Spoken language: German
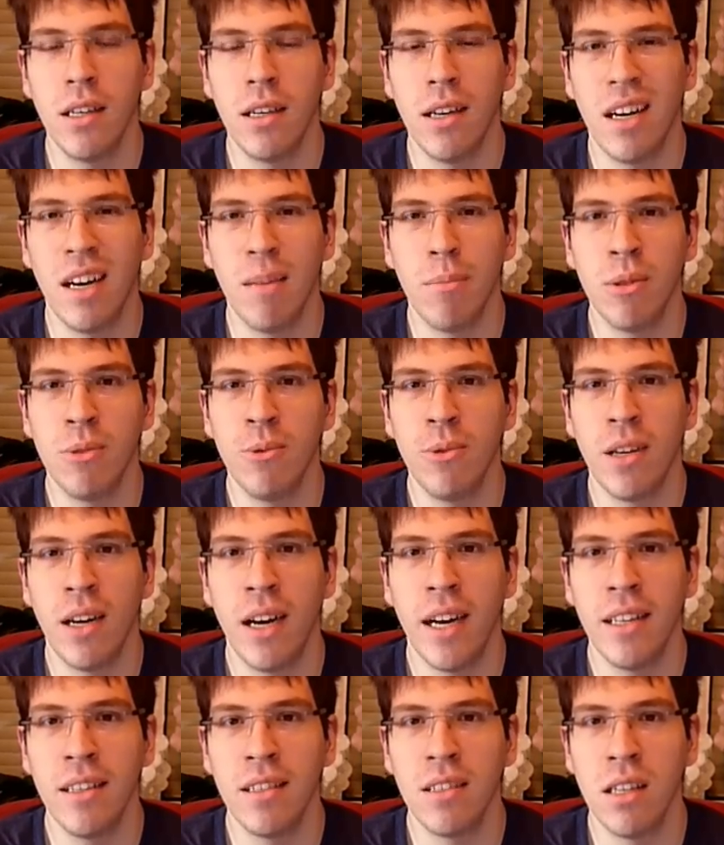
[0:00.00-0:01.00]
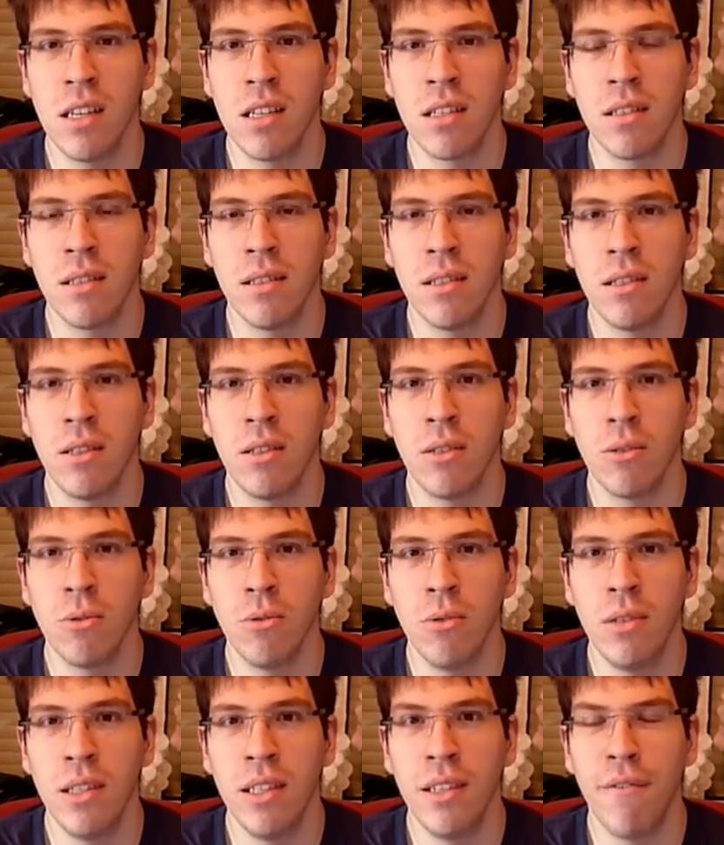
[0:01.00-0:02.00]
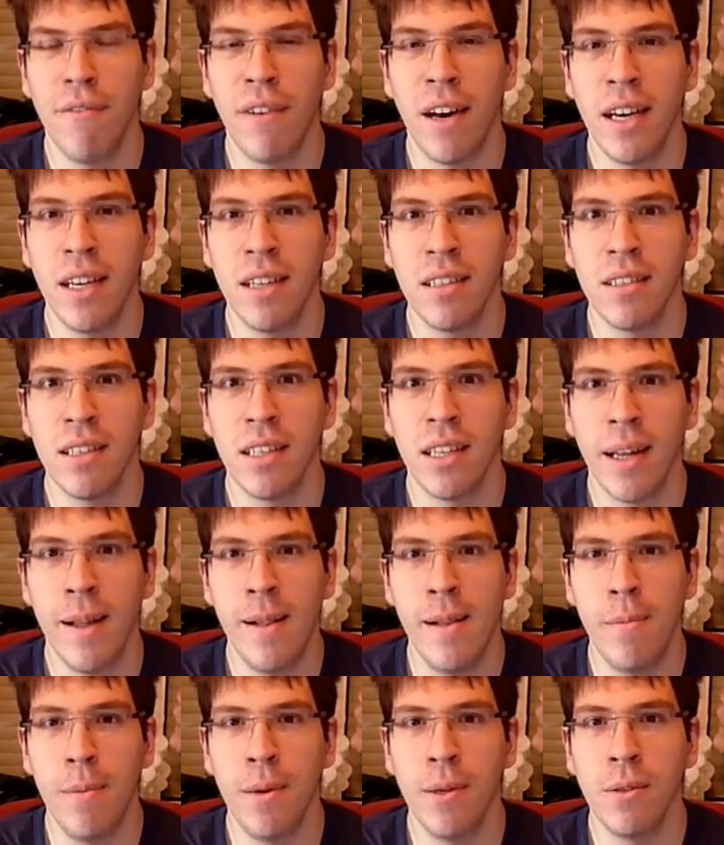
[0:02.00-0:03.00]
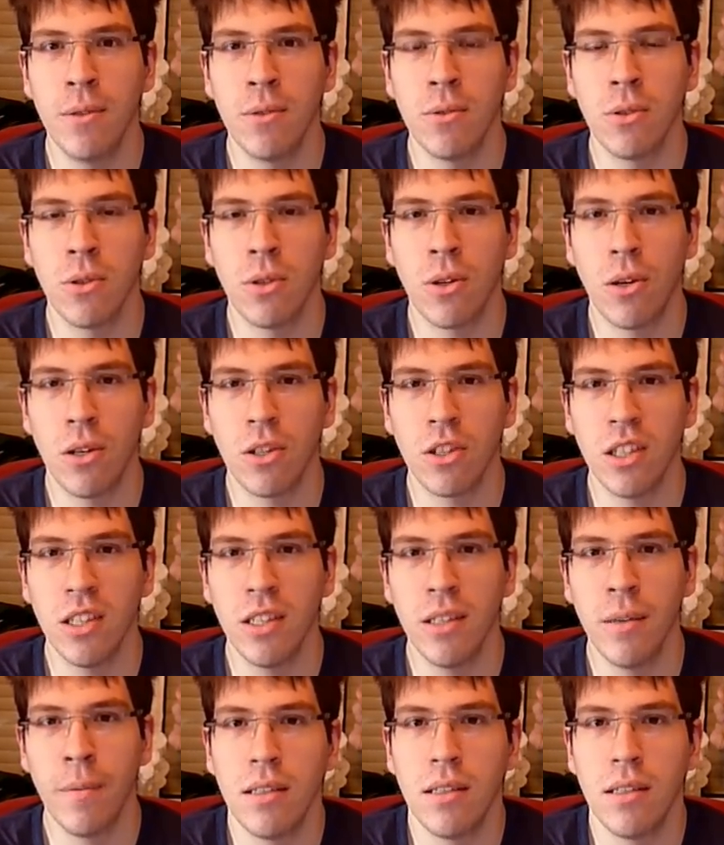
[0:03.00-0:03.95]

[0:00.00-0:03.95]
aber nur ein Sechstel grüne, weiße, gelbe und orange.